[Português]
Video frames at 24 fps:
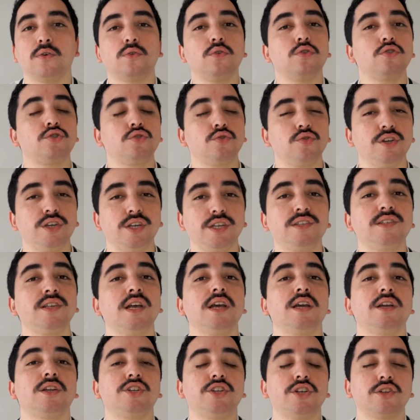o juiz
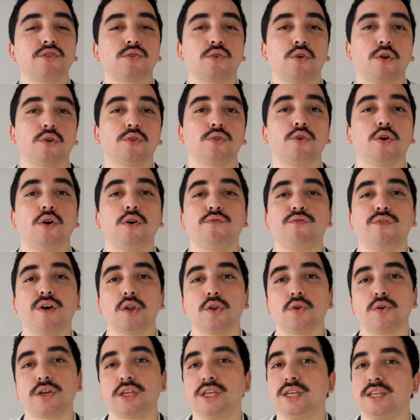discordou,
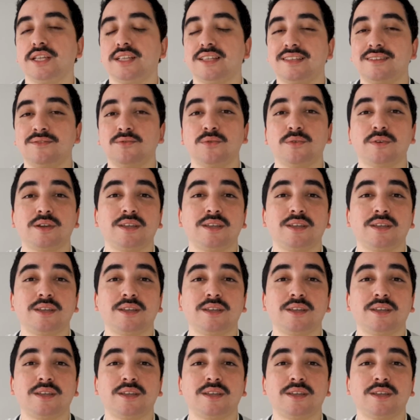falou que,